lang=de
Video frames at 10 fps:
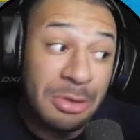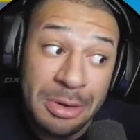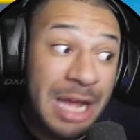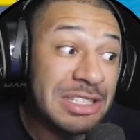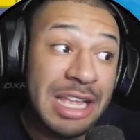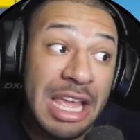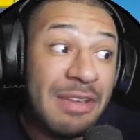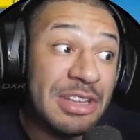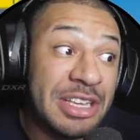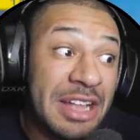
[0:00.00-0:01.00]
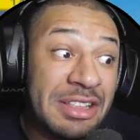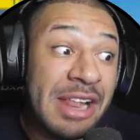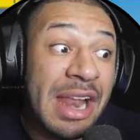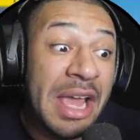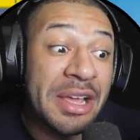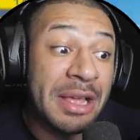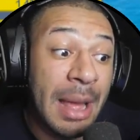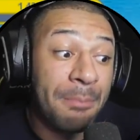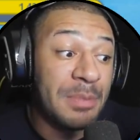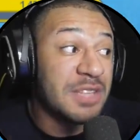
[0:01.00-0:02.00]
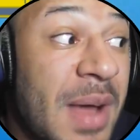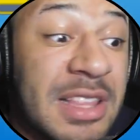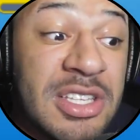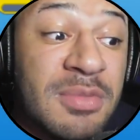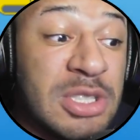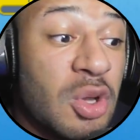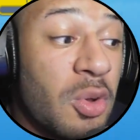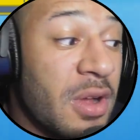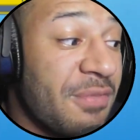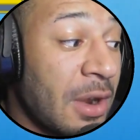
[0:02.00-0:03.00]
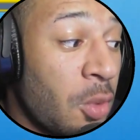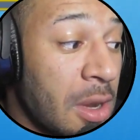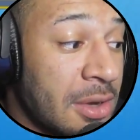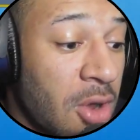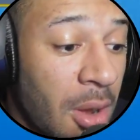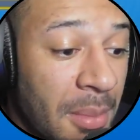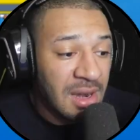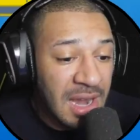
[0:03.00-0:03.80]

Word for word: Du kannst da Ewigkeiten in einer Ecke campen. Ich werde dich sowieso irgendwann holen kommen.